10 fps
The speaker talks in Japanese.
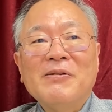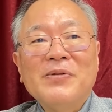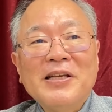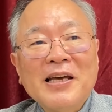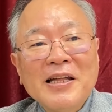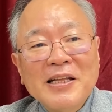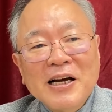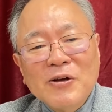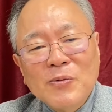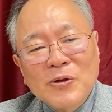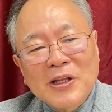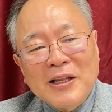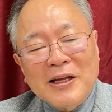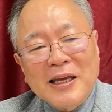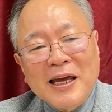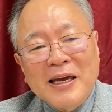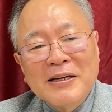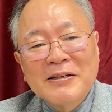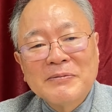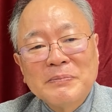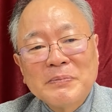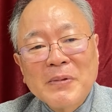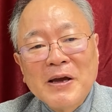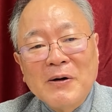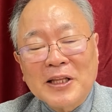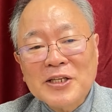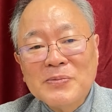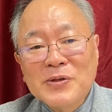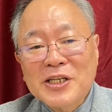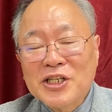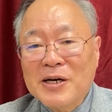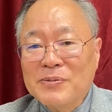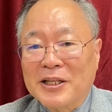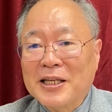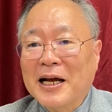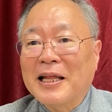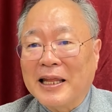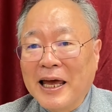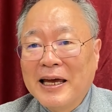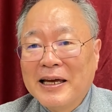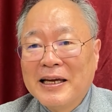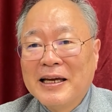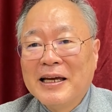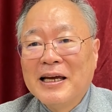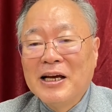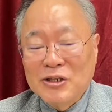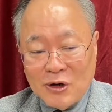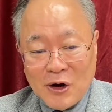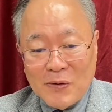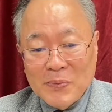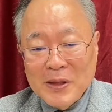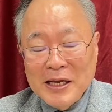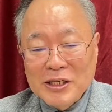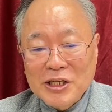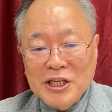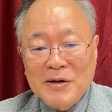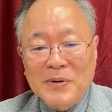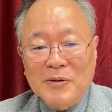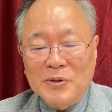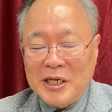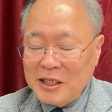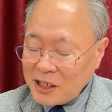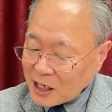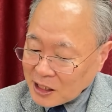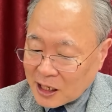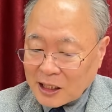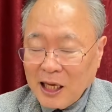見合いながら思ったのはね私昔ジャンプやってたからねそうですよねそうスキージャンプやっても全然勝てなかった